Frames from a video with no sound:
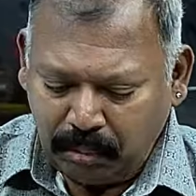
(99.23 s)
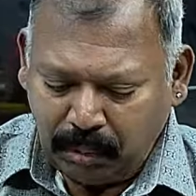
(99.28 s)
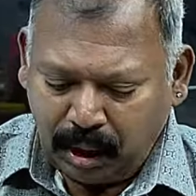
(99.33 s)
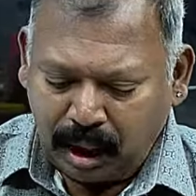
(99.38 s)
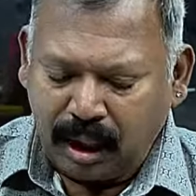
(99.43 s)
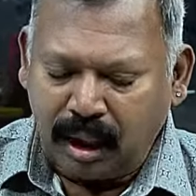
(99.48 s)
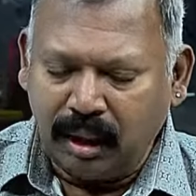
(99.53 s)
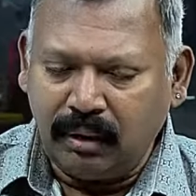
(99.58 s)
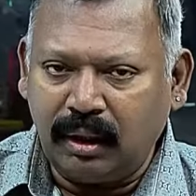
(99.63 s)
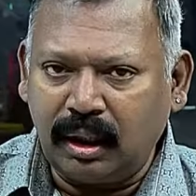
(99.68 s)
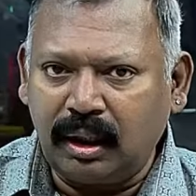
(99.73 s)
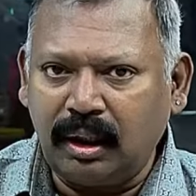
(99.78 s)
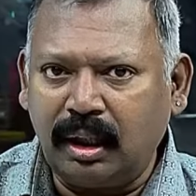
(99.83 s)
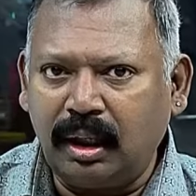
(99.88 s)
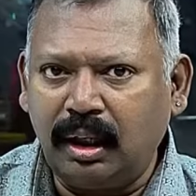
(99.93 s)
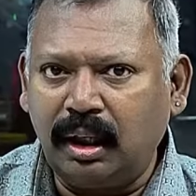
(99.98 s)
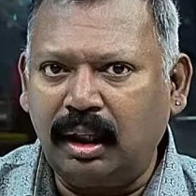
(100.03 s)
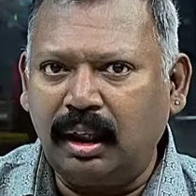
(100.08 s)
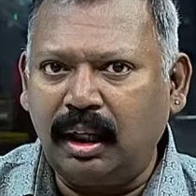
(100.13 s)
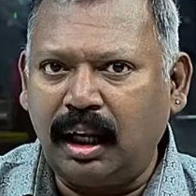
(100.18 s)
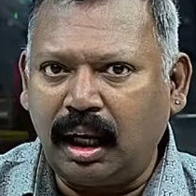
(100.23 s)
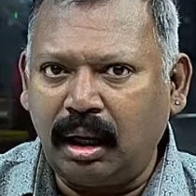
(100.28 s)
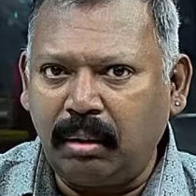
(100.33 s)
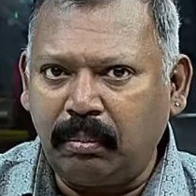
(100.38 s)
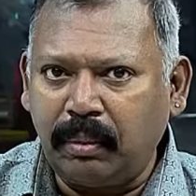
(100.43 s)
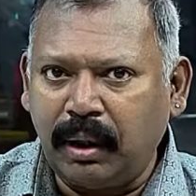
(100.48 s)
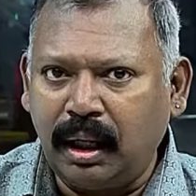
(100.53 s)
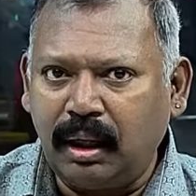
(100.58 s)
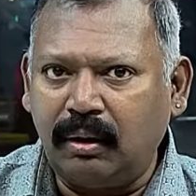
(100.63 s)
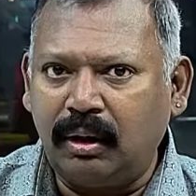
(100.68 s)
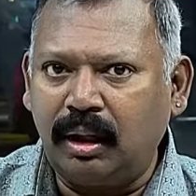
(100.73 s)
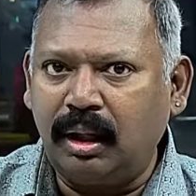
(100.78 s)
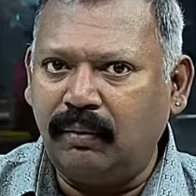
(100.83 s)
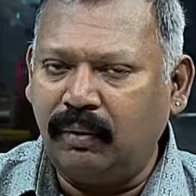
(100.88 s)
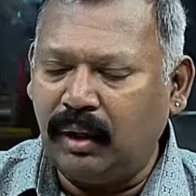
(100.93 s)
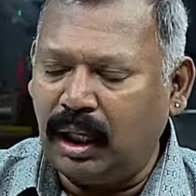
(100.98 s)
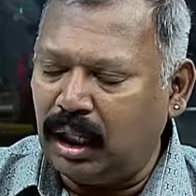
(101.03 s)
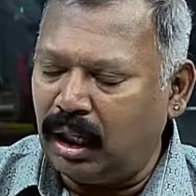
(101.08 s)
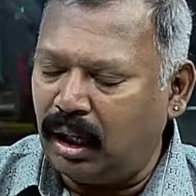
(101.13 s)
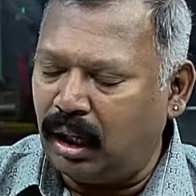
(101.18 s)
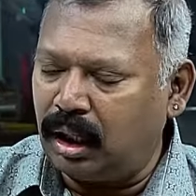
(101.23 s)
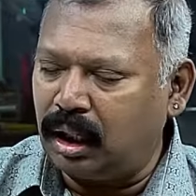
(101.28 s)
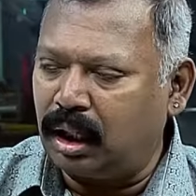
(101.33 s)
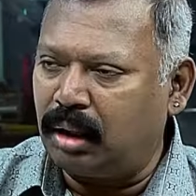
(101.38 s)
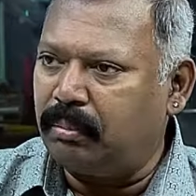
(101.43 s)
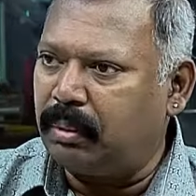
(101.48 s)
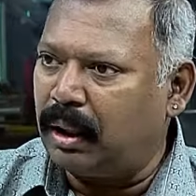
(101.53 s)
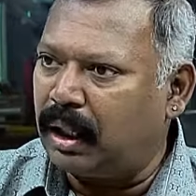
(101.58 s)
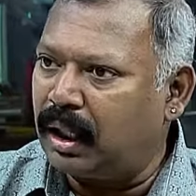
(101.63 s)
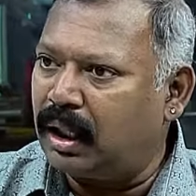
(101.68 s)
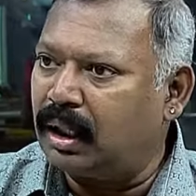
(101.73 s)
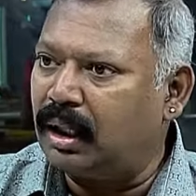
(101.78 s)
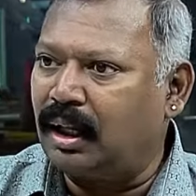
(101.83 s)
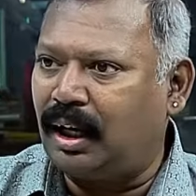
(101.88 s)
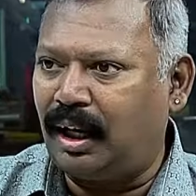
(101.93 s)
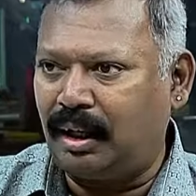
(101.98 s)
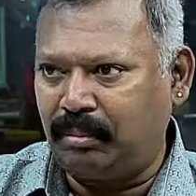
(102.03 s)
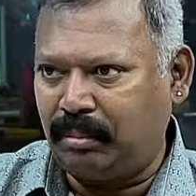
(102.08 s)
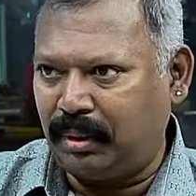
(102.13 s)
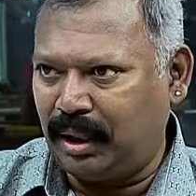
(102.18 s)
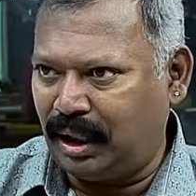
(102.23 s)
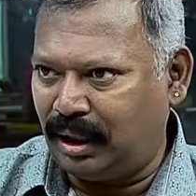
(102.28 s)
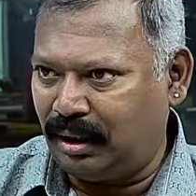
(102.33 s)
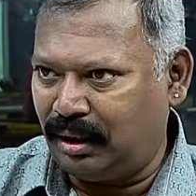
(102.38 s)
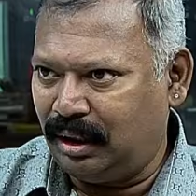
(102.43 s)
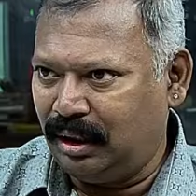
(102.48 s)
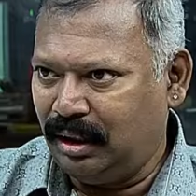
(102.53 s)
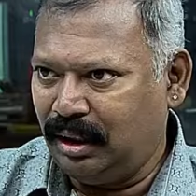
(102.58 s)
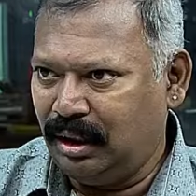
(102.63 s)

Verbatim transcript: மக்கள் வந்து நிறைய பேர் வந்து வெளிநாட்டுக்கு படிக்கிறதுக்கு அனுப்புகிறீங்க